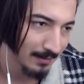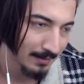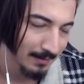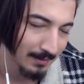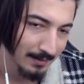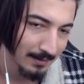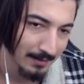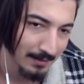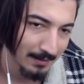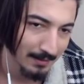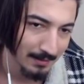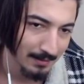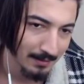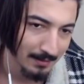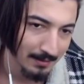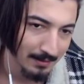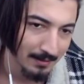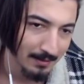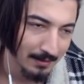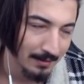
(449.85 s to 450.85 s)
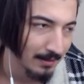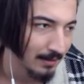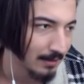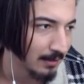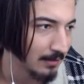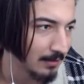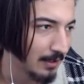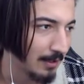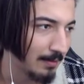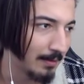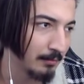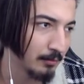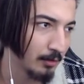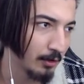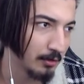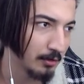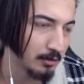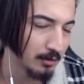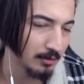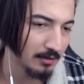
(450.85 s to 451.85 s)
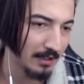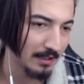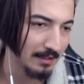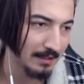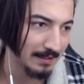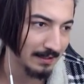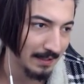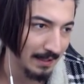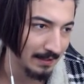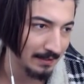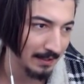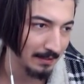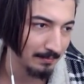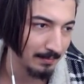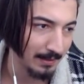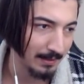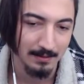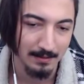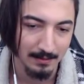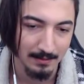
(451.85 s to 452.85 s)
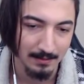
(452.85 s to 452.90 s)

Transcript: Eline sağlık abi. Tamam görüşürüz Arda kendine iyi bak.